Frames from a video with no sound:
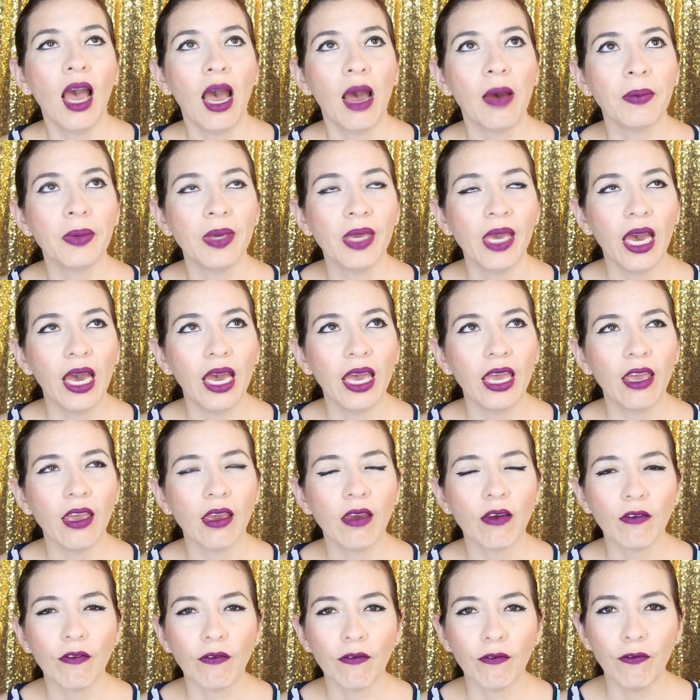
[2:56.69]
había
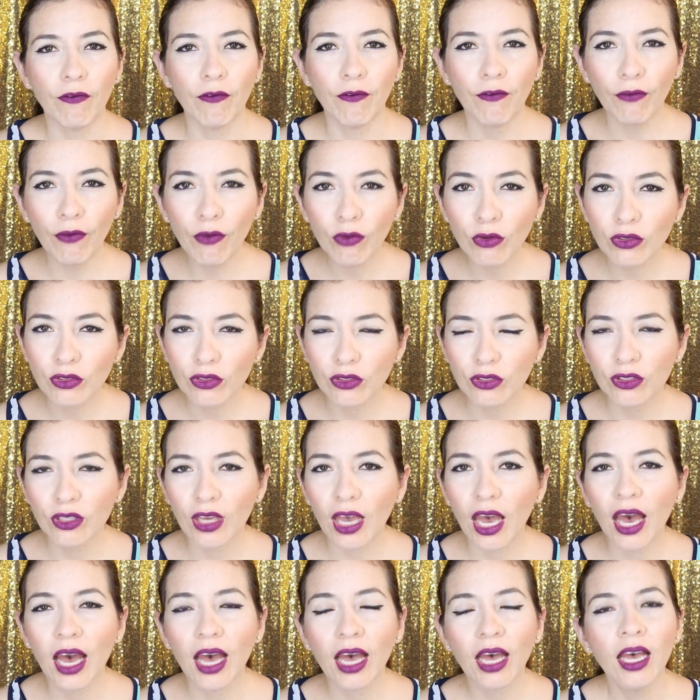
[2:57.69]
en
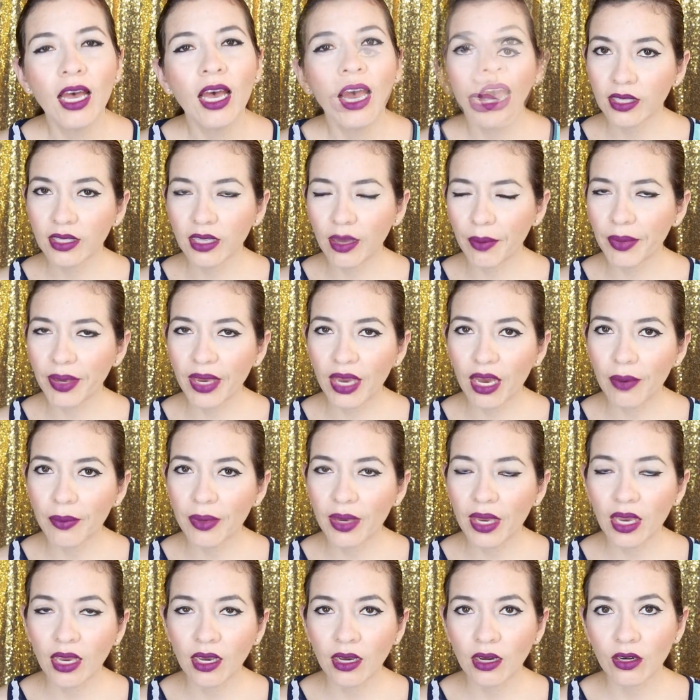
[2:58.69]
fucsia, también
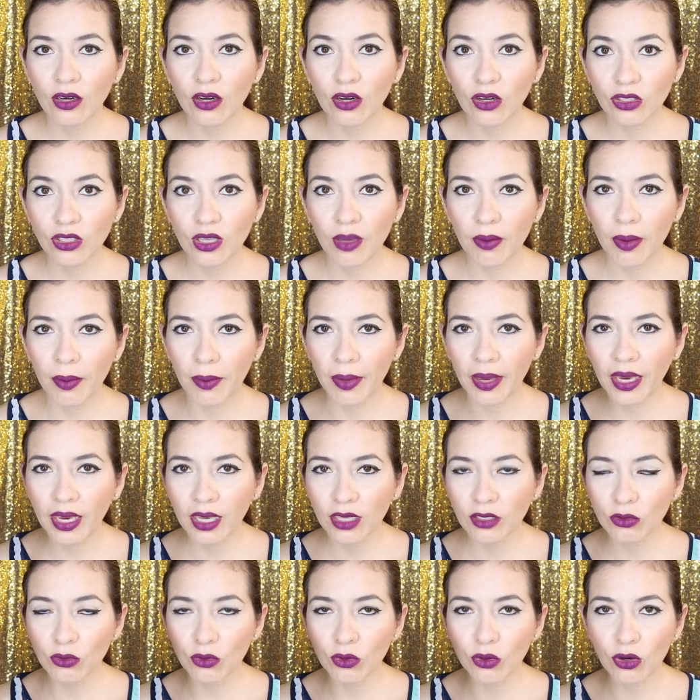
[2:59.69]
había en rosa bebé,
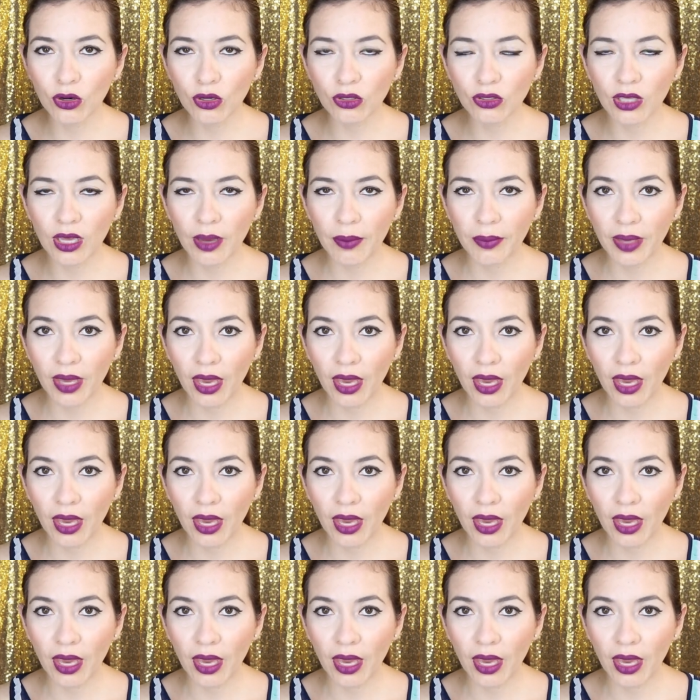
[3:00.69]
que es un rosa